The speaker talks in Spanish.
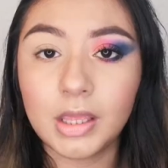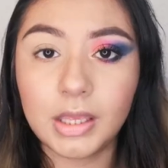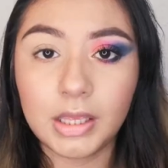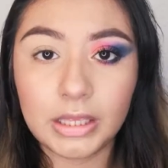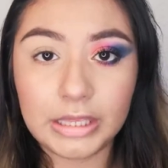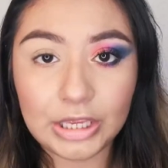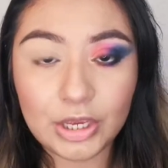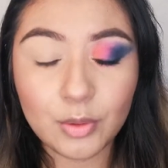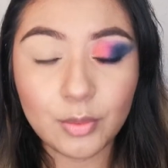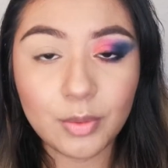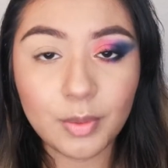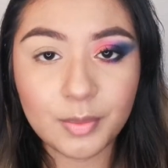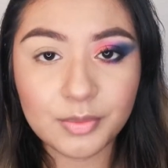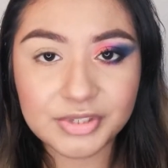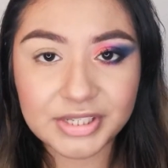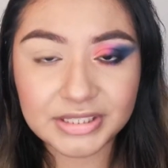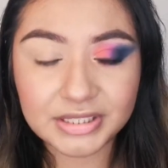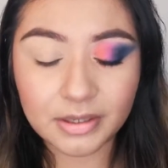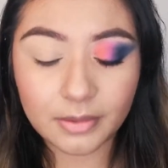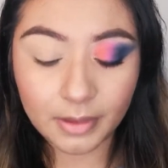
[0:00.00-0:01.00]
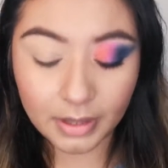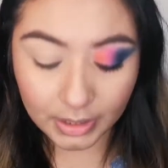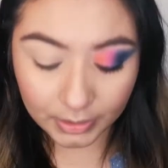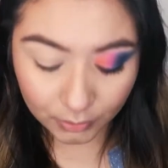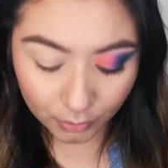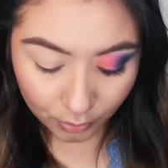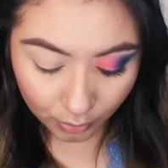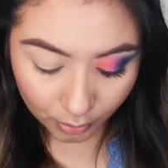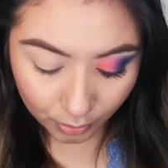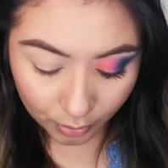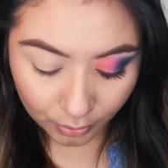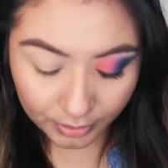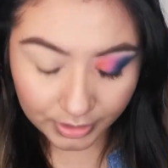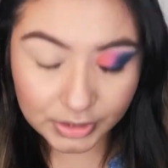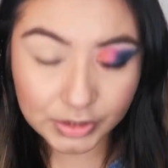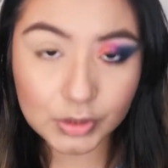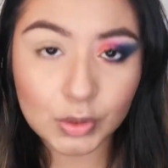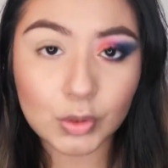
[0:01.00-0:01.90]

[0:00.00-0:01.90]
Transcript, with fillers: Y como vamos a trabajar con colores